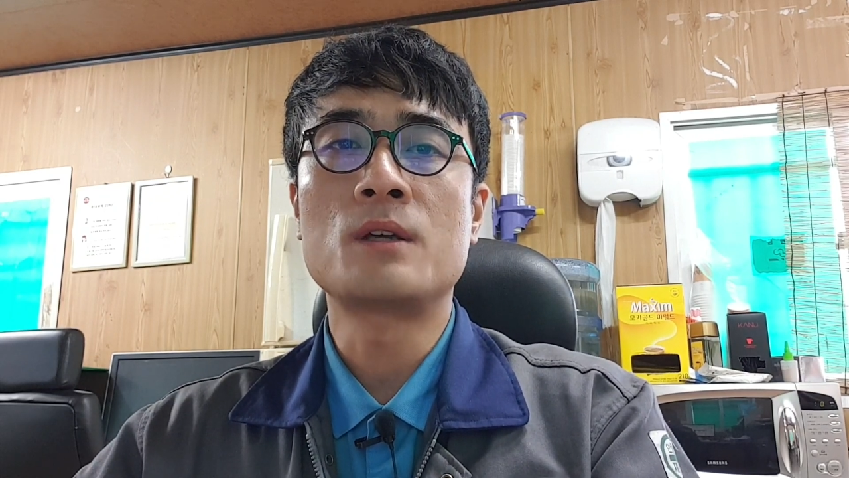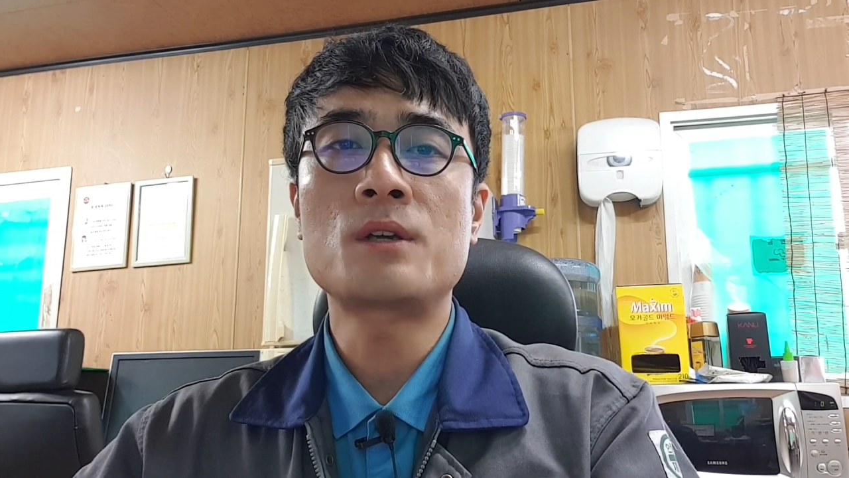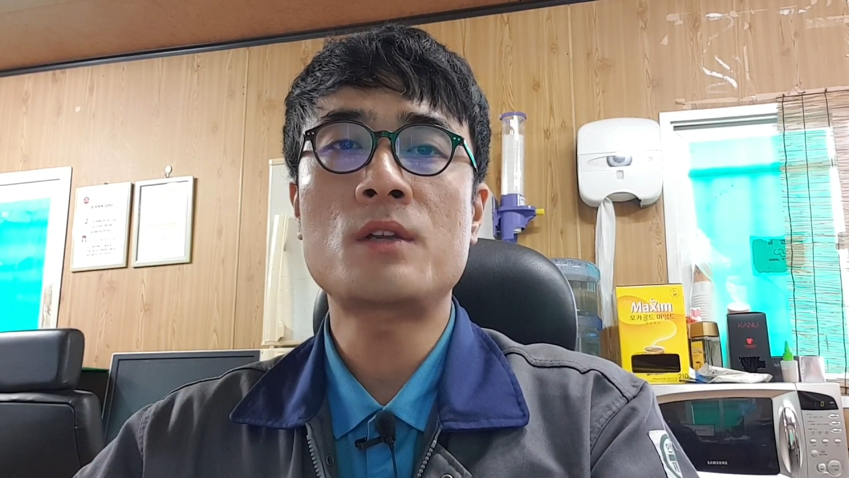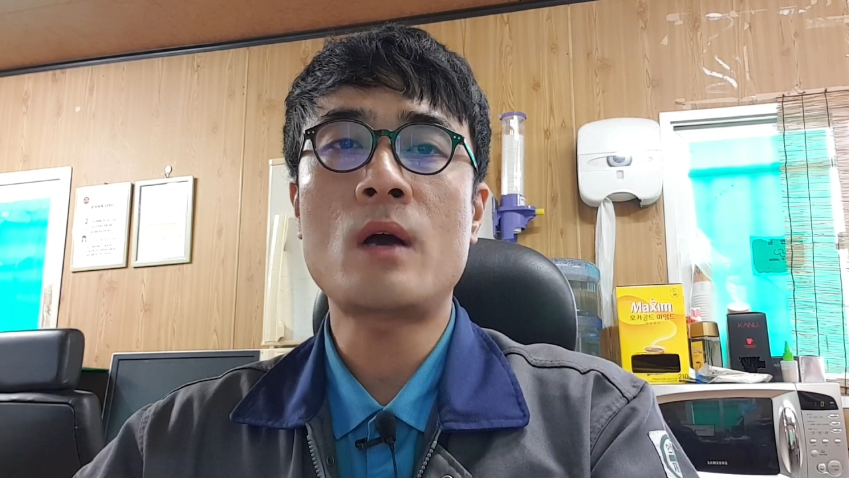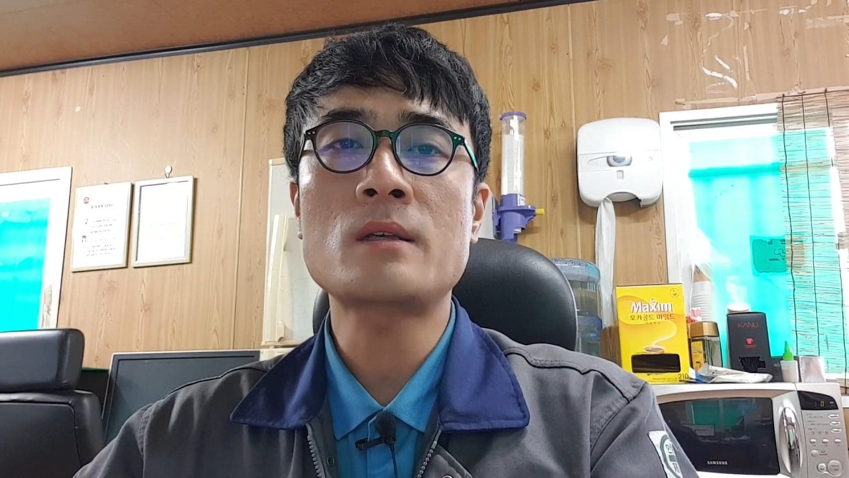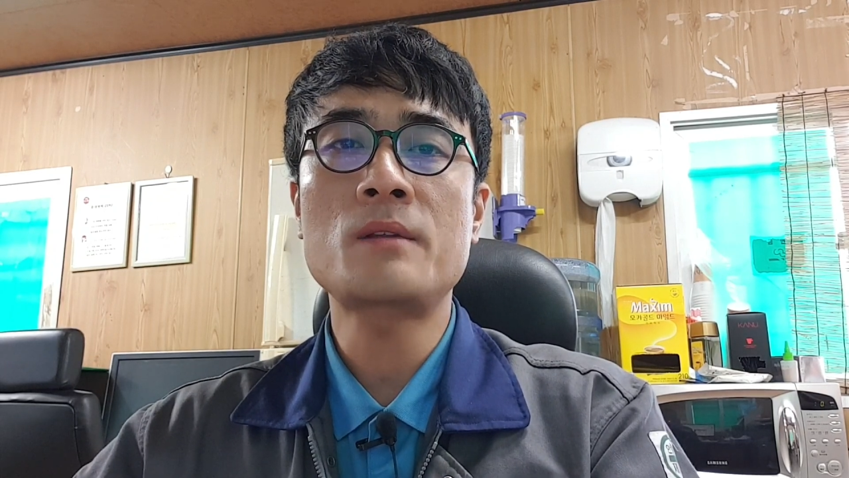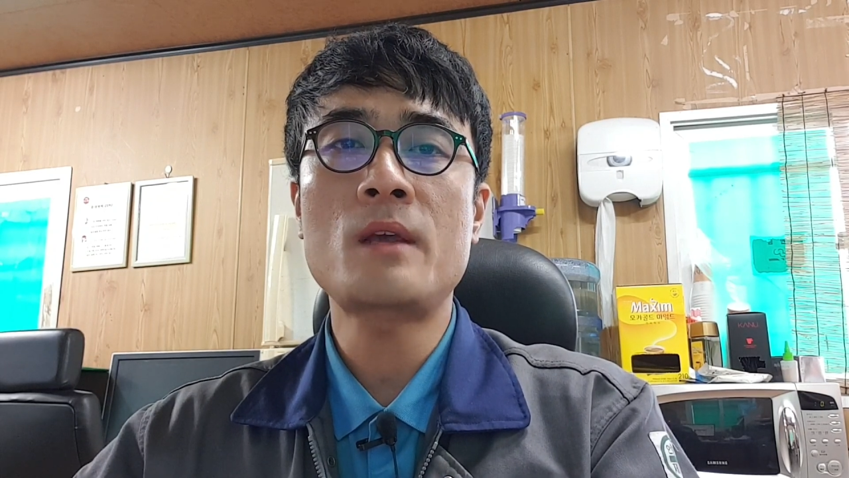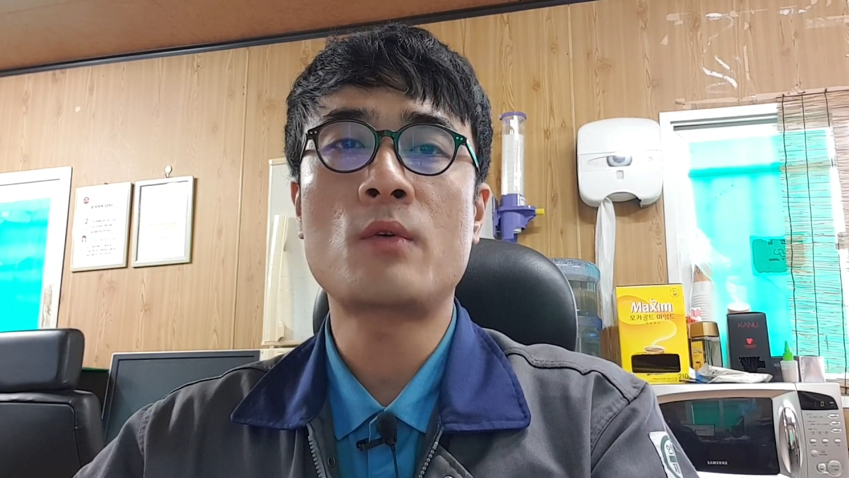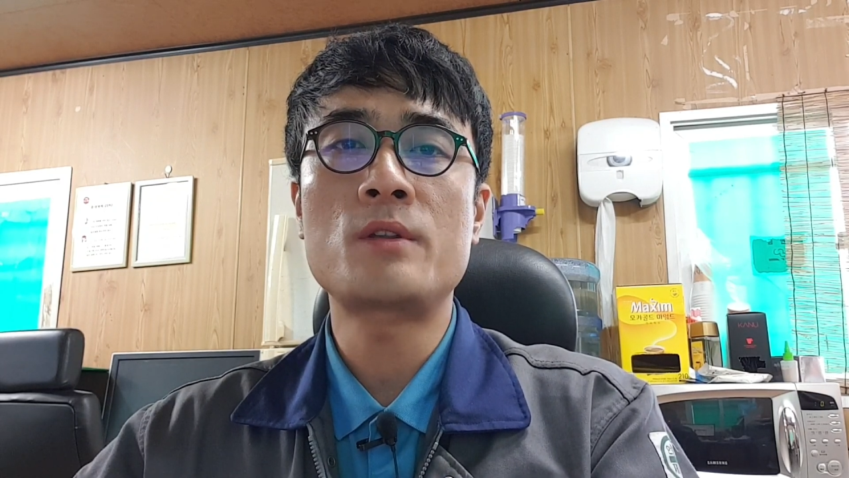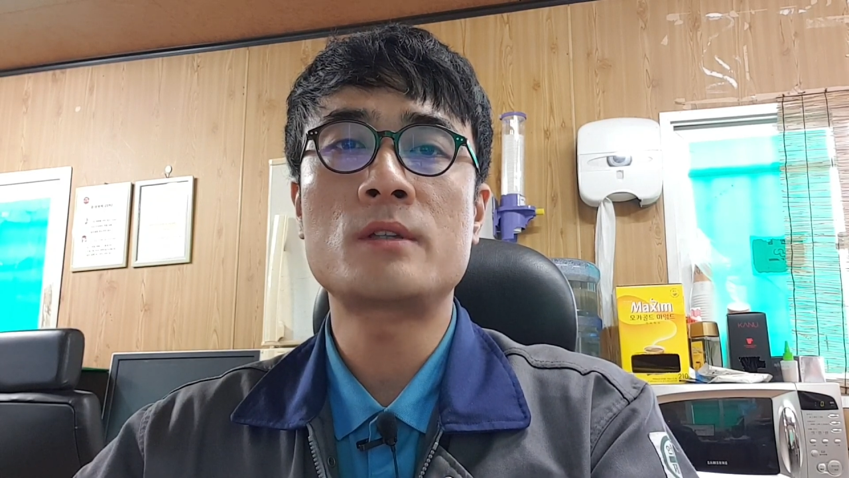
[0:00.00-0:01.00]
여전히
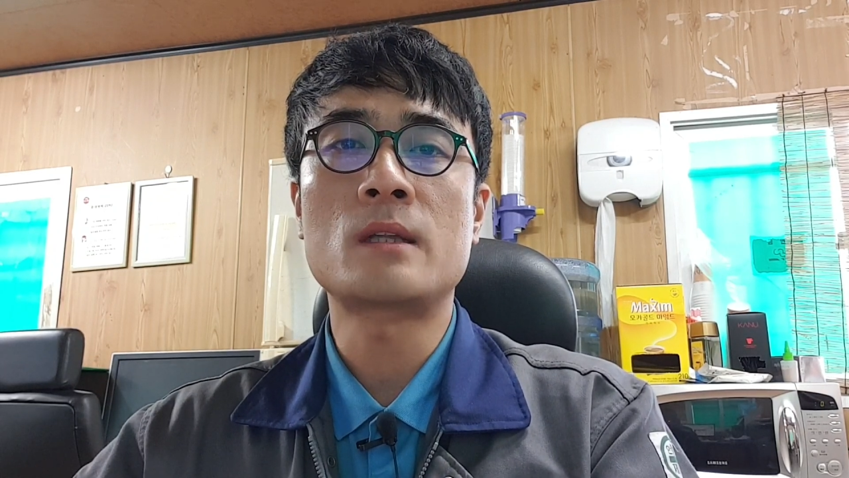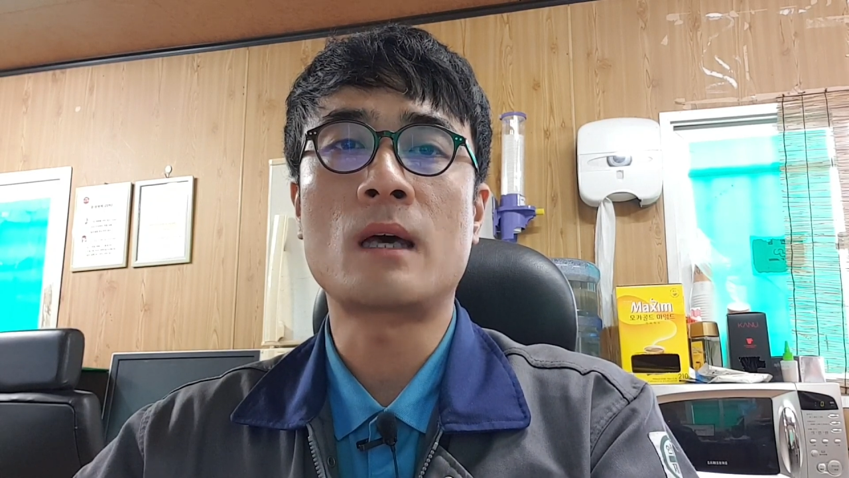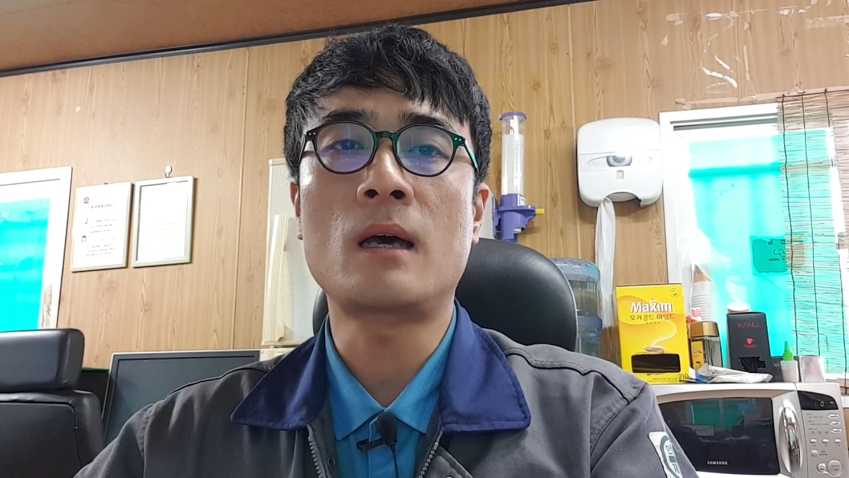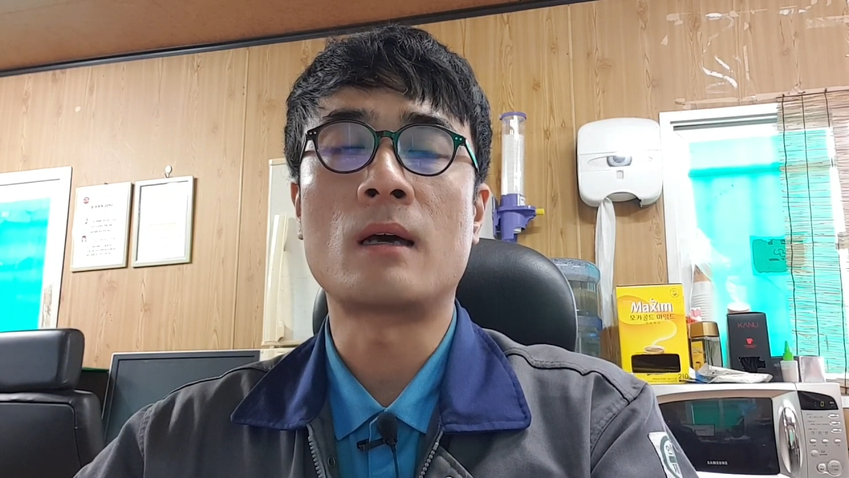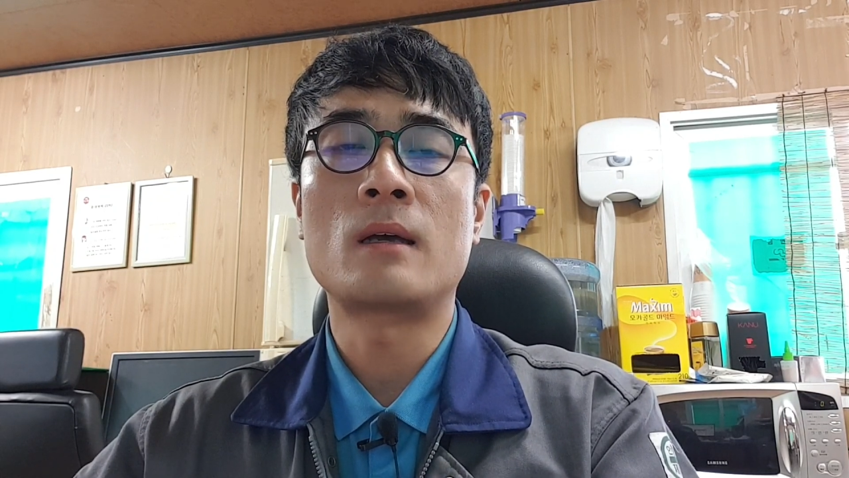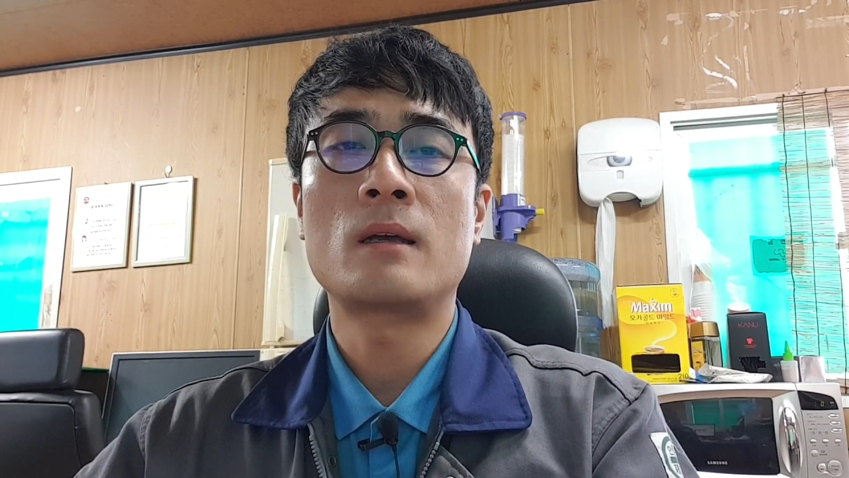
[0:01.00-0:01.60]
확산되고 있는 데다